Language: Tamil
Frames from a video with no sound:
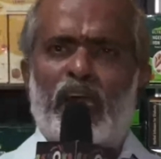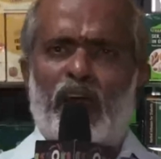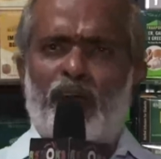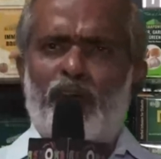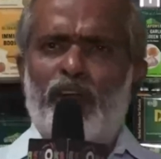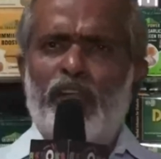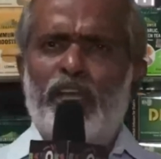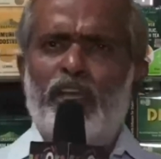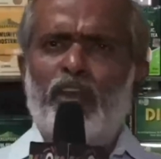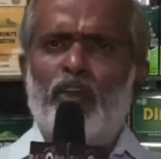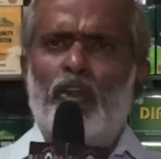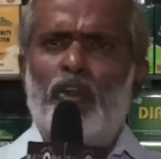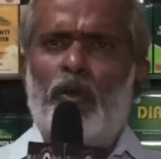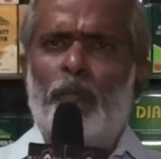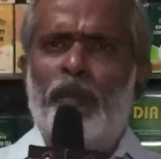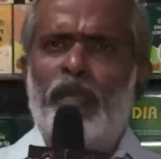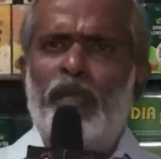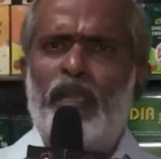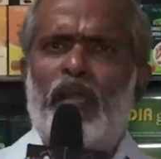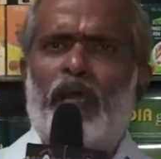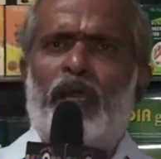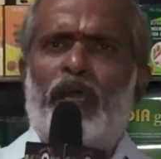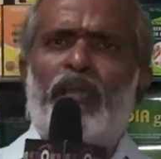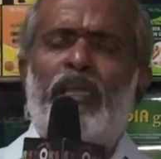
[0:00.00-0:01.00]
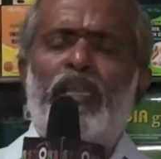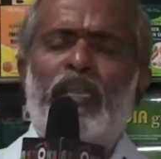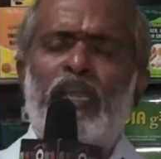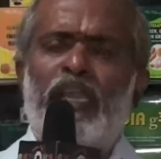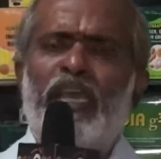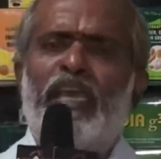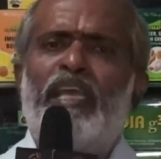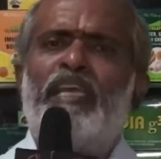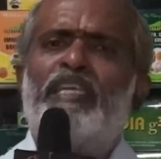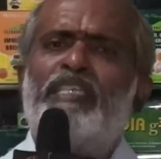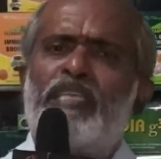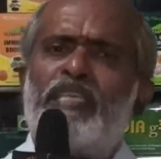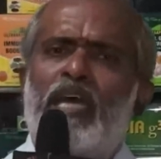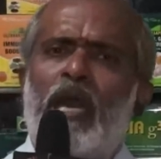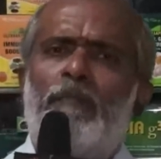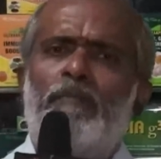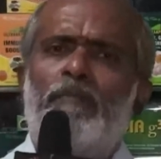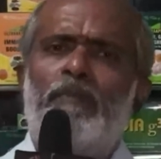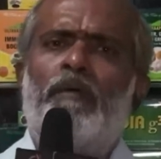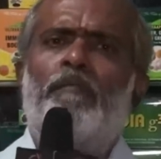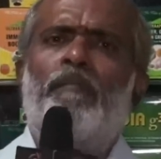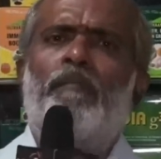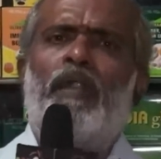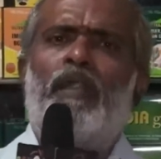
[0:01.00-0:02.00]
கவனிக்கணும் அப்படின்னா இன்றைக்கி
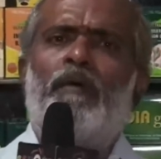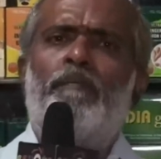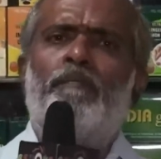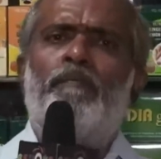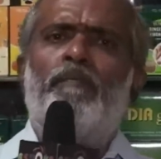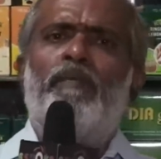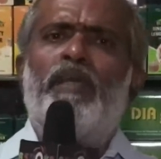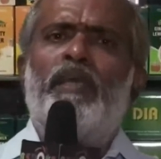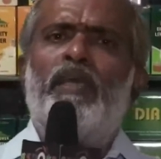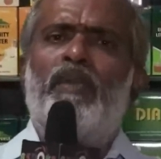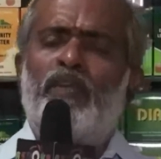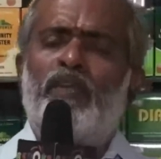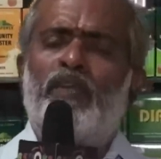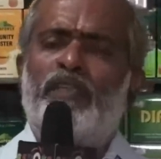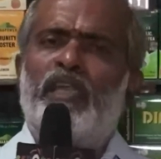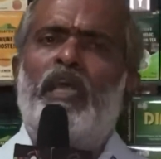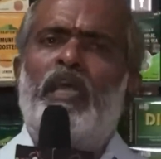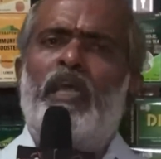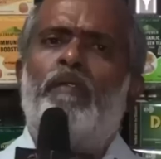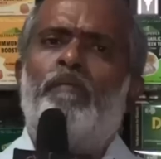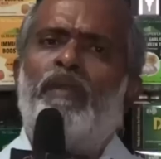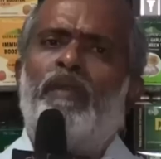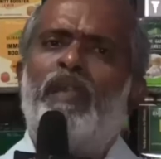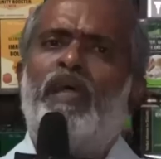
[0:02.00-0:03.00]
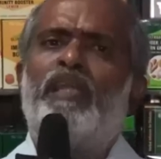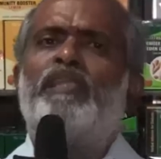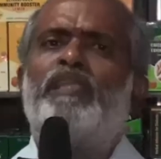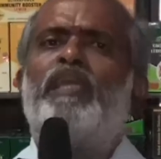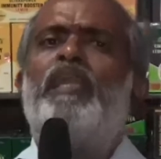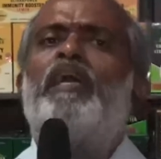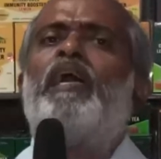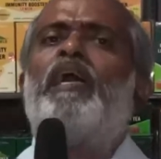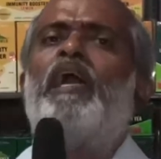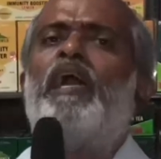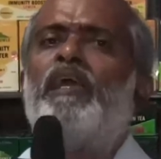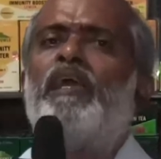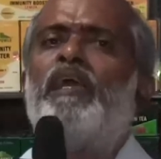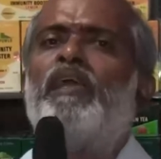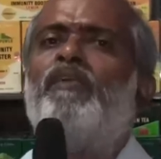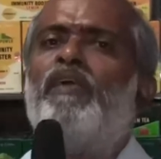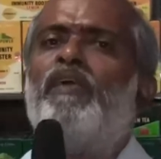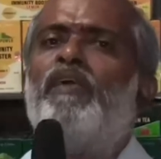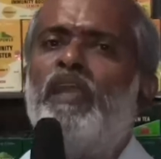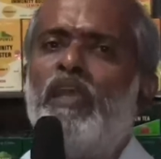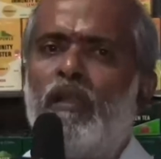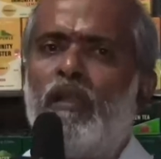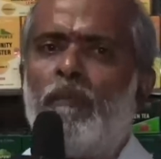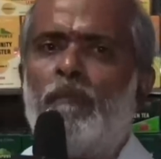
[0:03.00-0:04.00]
சாப்பிட்ட மலம் இருபத்தி நாலு மணி நேரத்தில் காலையில்
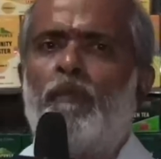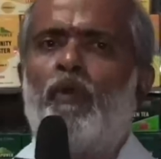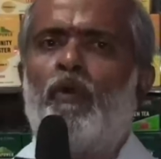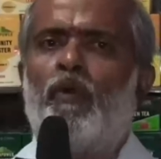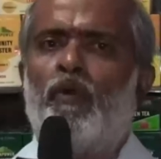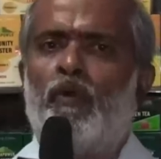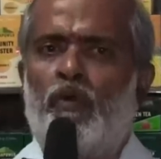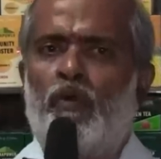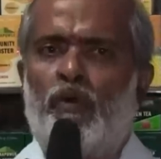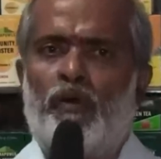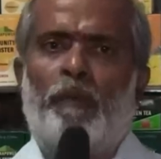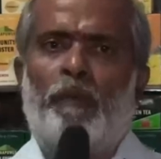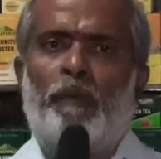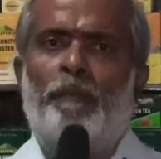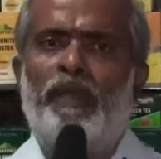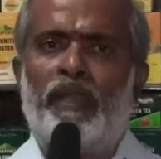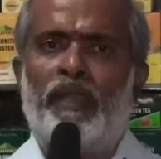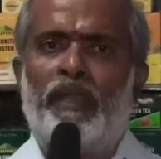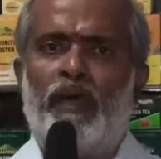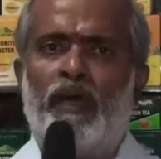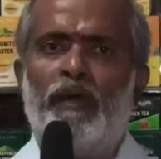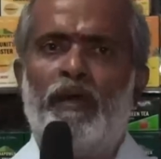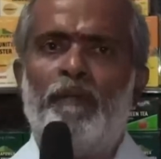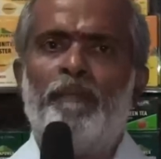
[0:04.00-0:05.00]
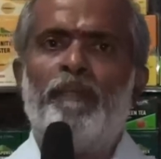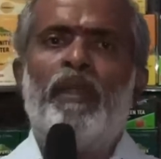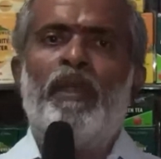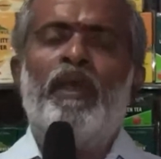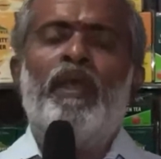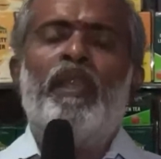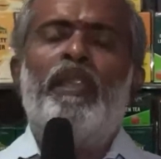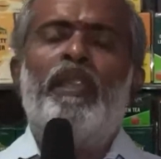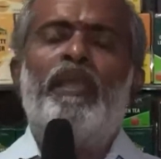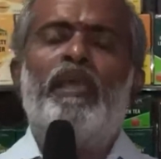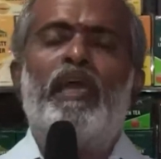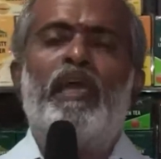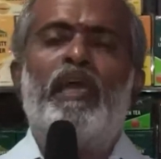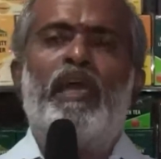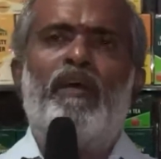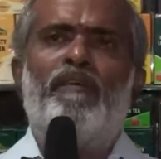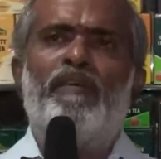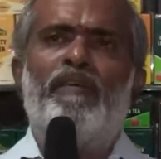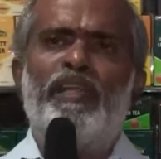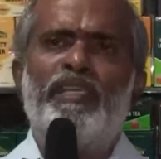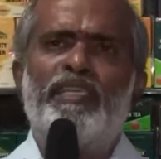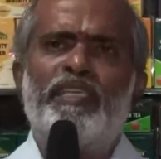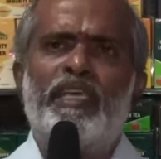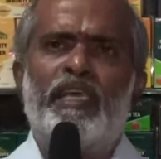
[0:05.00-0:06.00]
வெளியில் போகணும் அப்படின்னா நீங்கள்
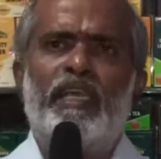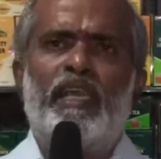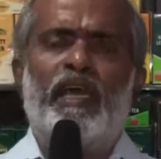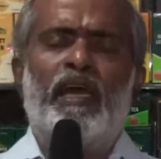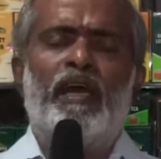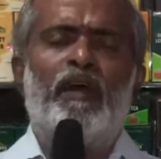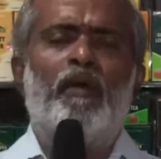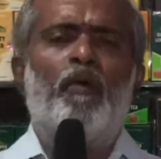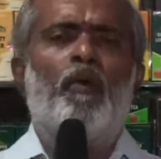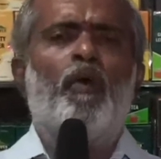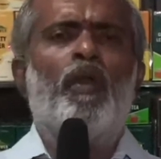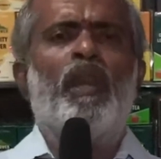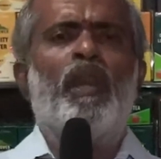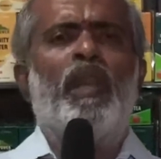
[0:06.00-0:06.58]
கவனிச்சிங்கன்னா ஒரு